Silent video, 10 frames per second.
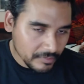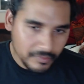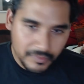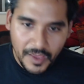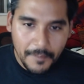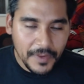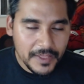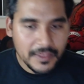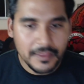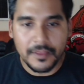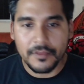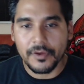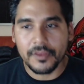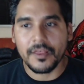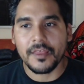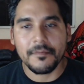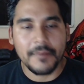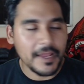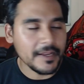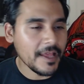siempre ha existido esa
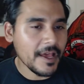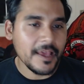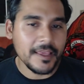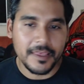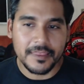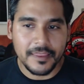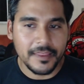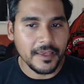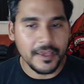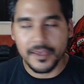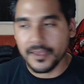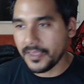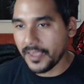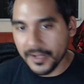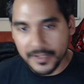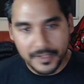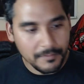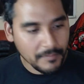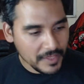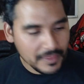demanda y esa de que
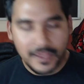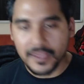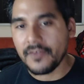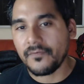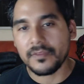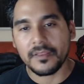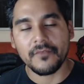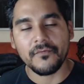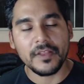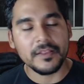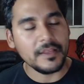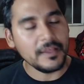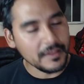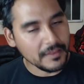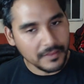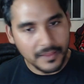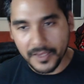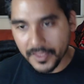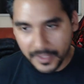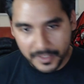quieren mesa aquí enfrente, necesitan
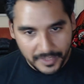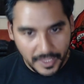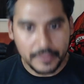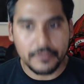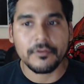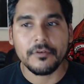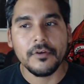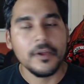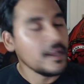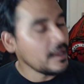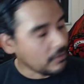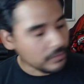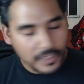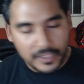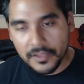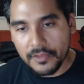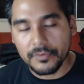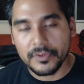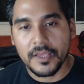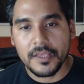gastar tanto, ¿no? O tantas
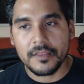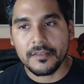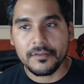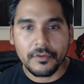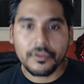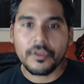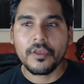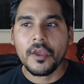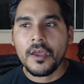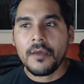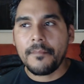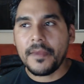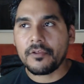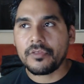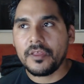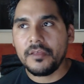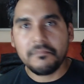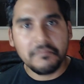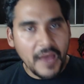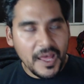botellas. Entonces, pero
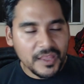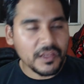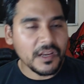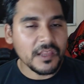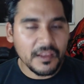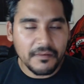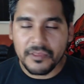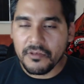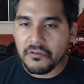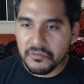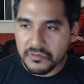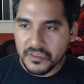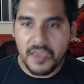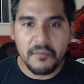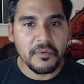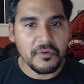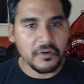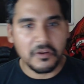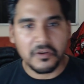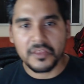si haces reservación con tiempo, yo
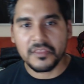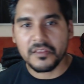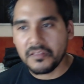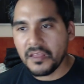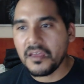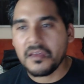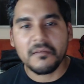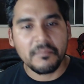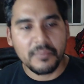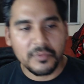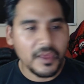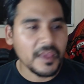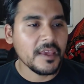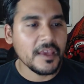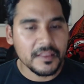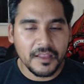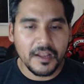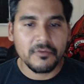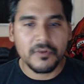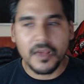creo que si te, pues ahí
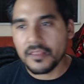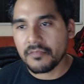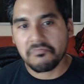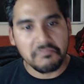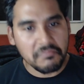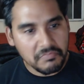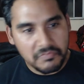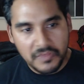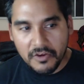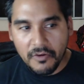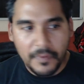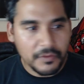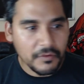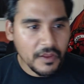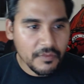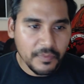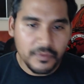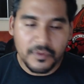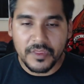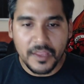entre unas cinco personas, pues
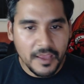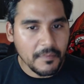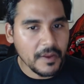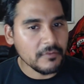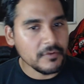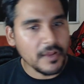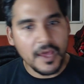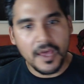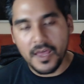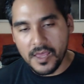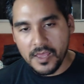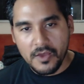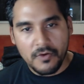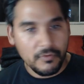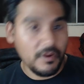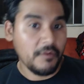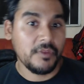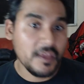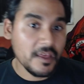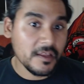no estaría mal una, una
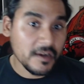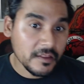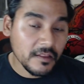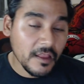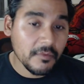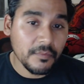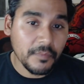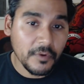botella de Red Label, por